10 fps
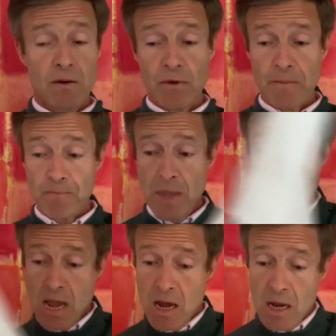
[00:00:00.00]
Voilà.
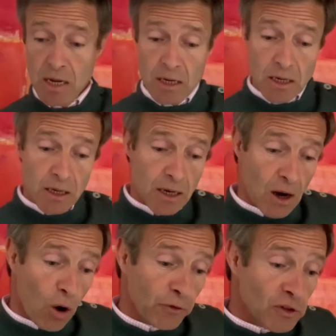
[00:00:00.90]

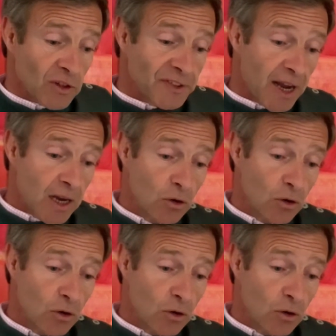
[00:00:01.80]
En faisant ça,